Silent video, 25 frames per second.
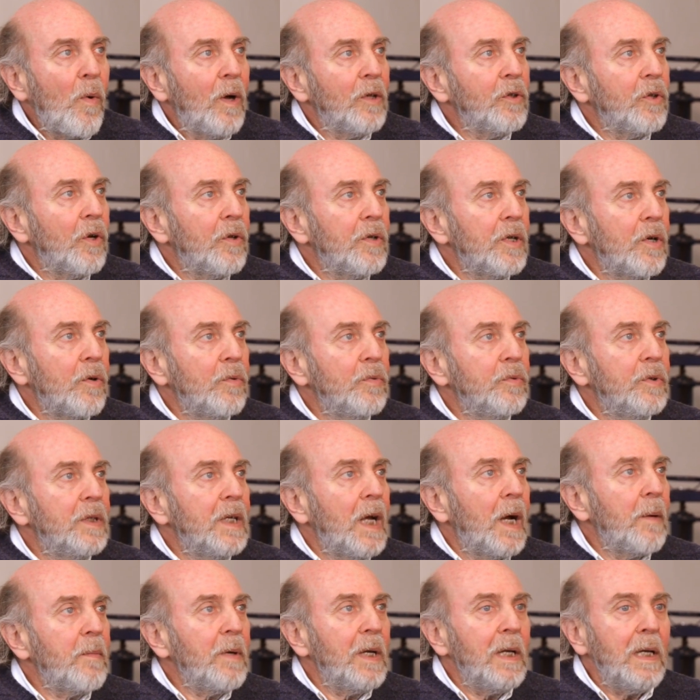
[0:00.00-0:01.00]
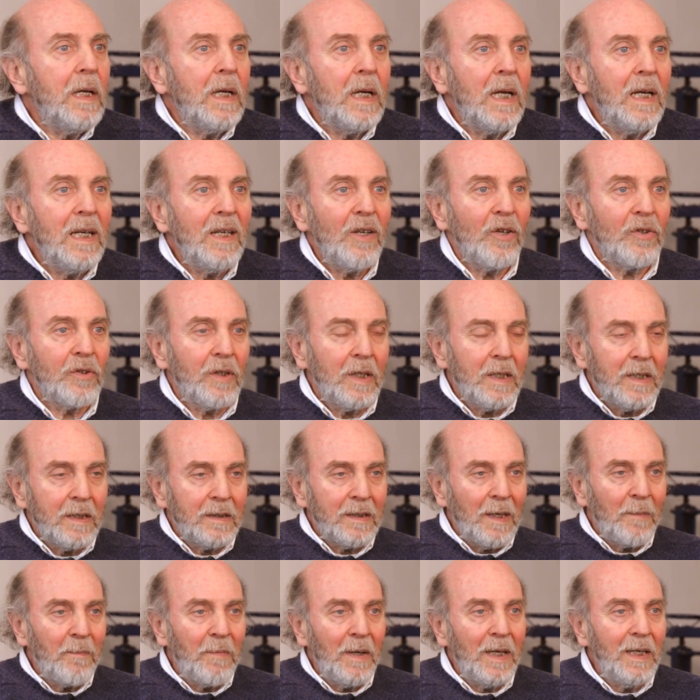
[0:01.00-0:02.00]
cuando dijo un día Billy Elliot en
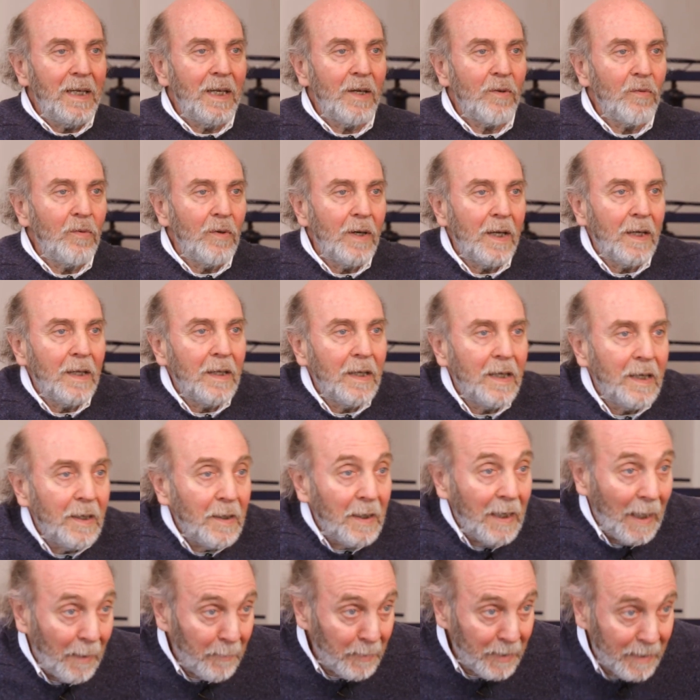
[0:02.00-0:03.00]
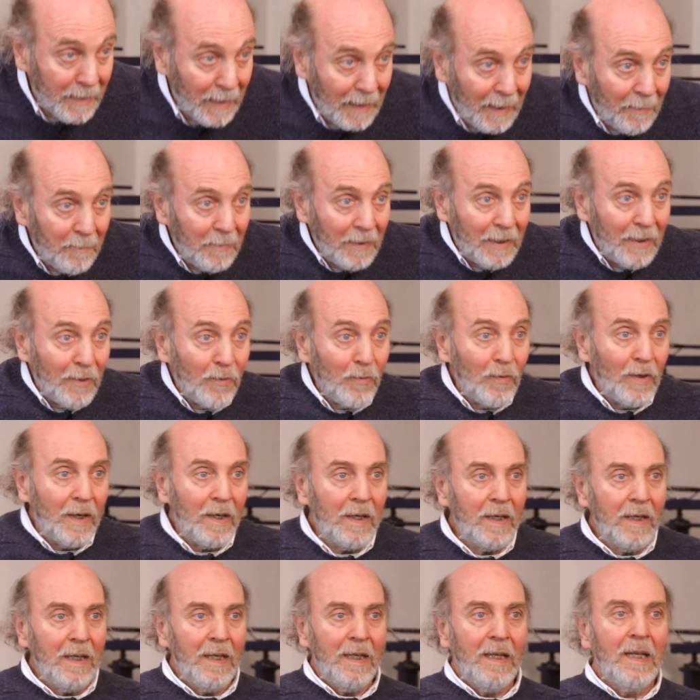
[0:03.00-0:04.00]
esa película, de, ¿la viste la
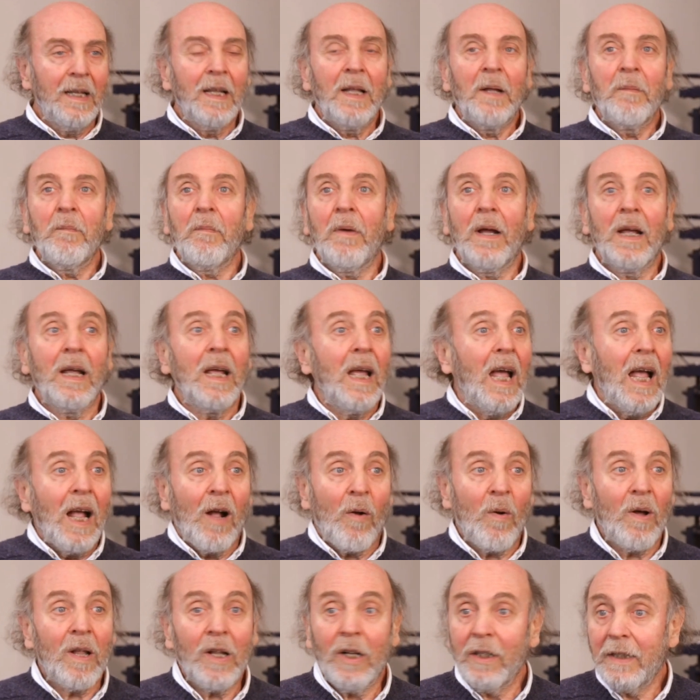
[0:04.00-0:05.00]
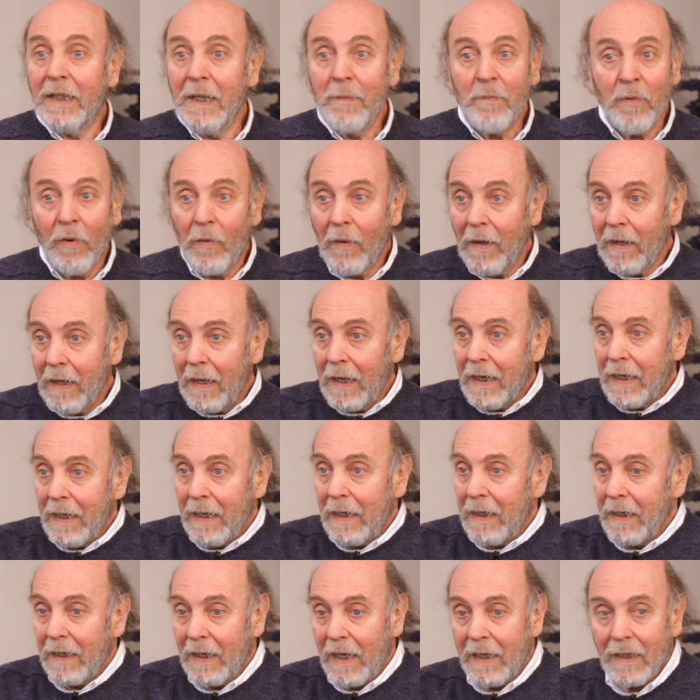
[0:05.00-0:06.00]
película? cuando el tipo va a dar
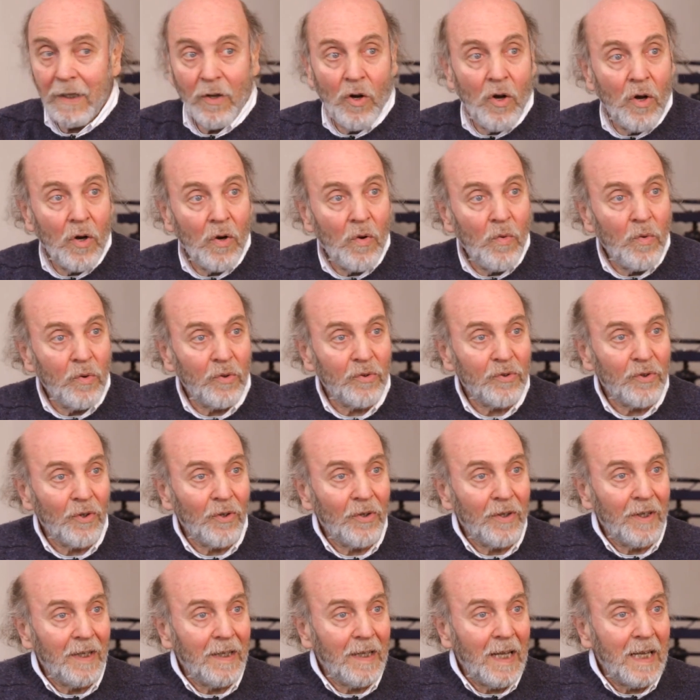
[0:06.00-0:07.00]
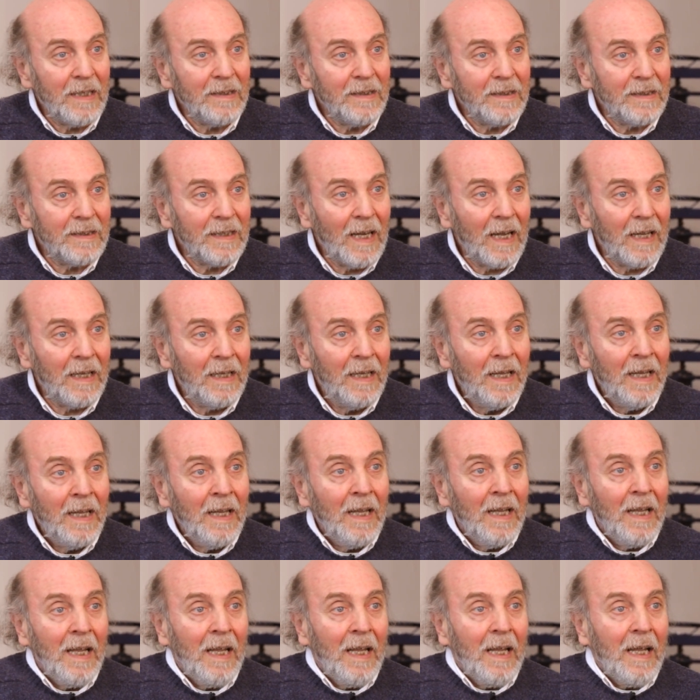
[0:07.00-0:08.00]
el, concurso de danza
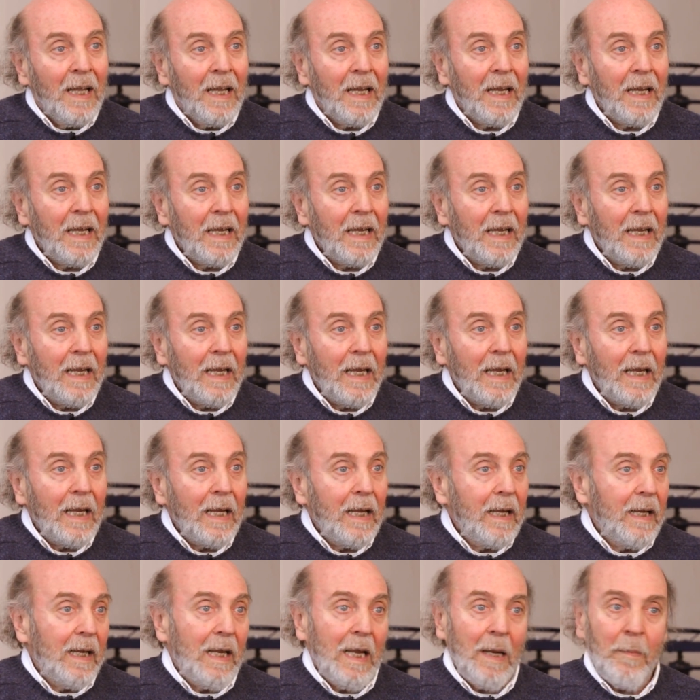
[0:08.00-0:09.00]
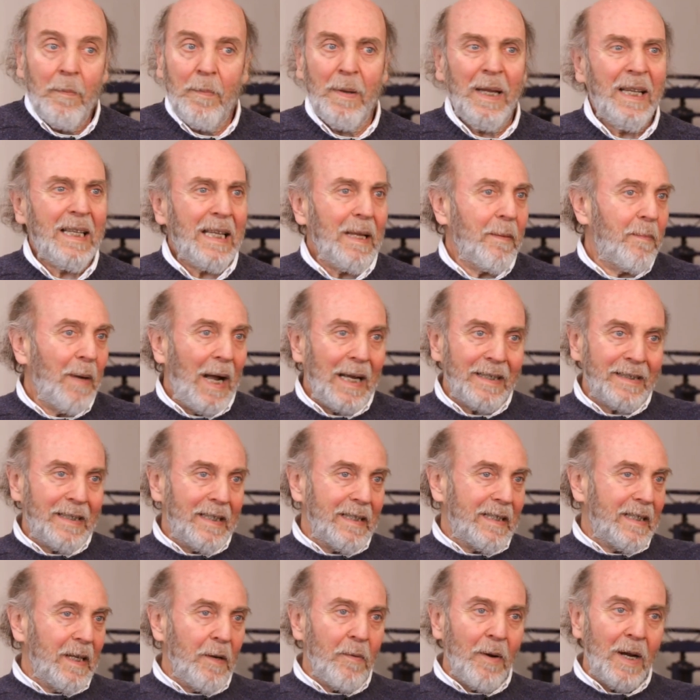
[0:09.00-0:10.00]
y, viste, hace
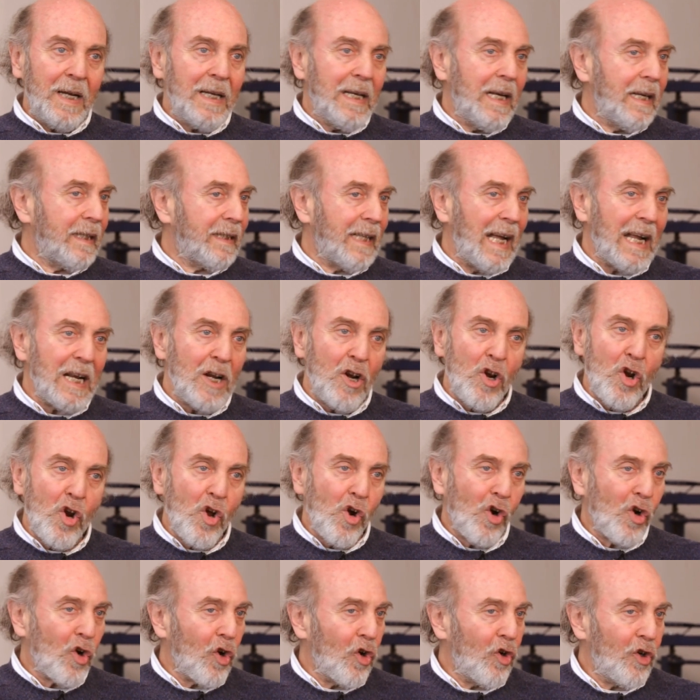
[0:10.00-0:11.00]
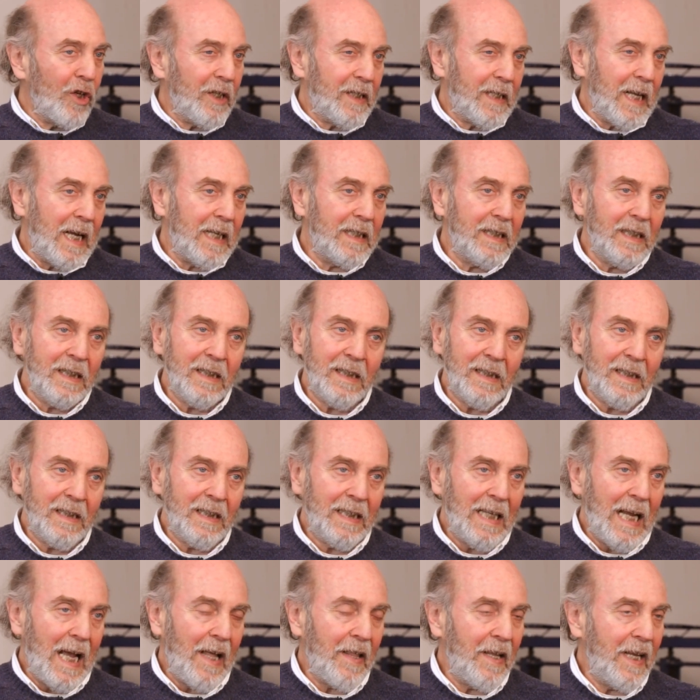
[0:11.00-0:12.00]
ese baile tan loco y tan
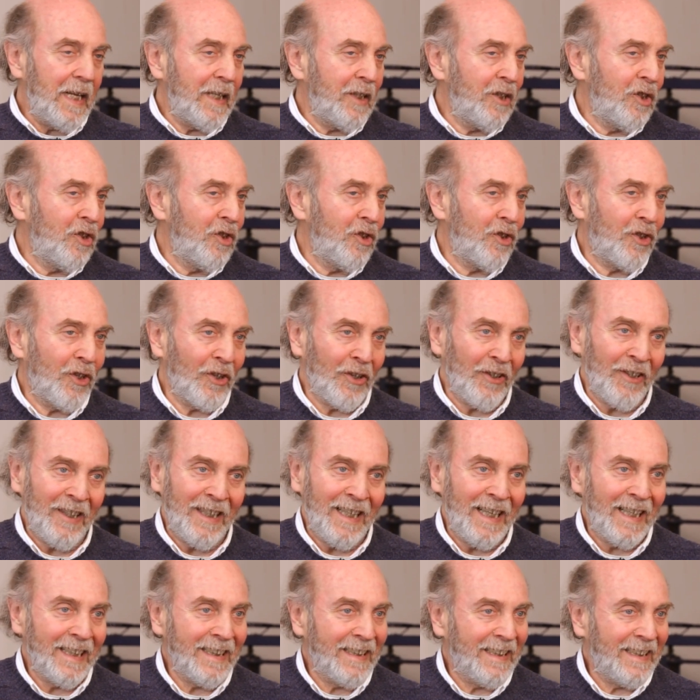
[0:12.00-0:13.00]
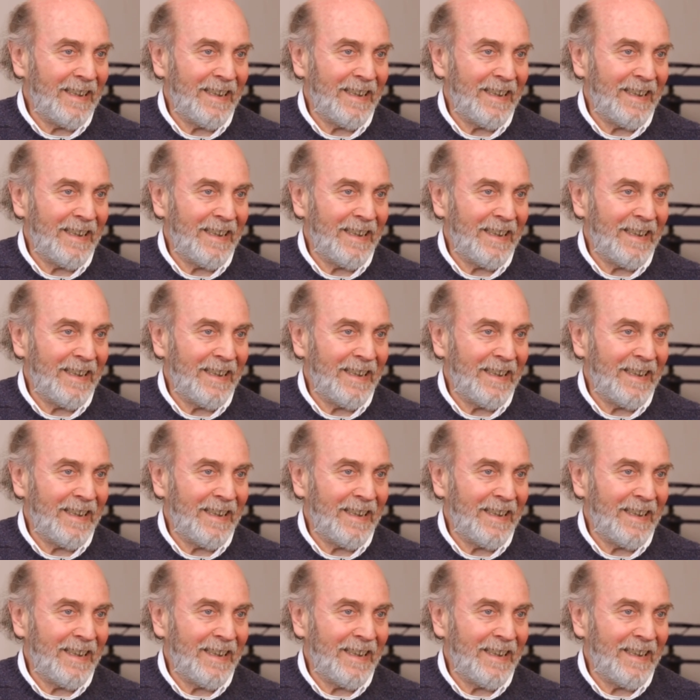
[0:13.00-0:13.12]
de adentro de las